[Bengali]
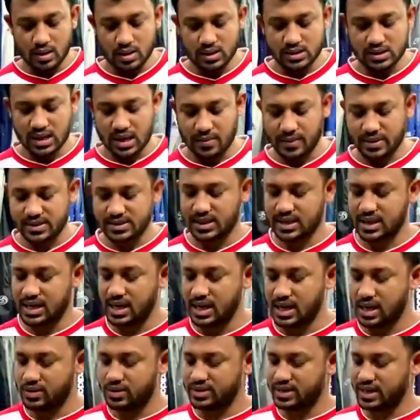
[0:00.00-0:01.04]
চার পাঁচটা
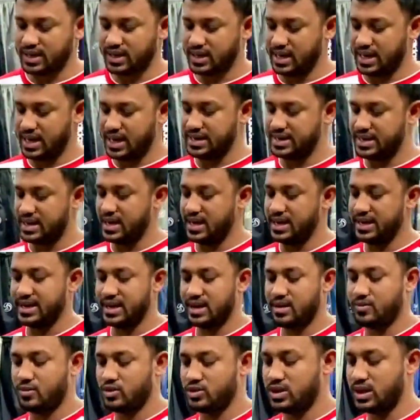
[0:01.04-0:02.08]
কালার হয়ে থাকে এটা
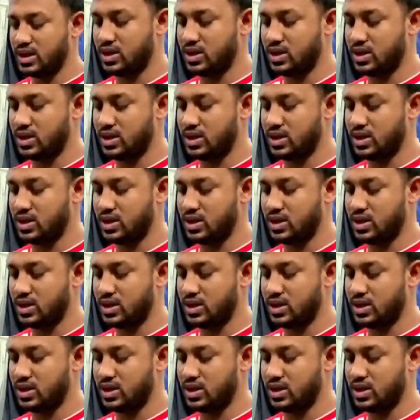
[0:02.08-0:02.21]
এটার মধ্যে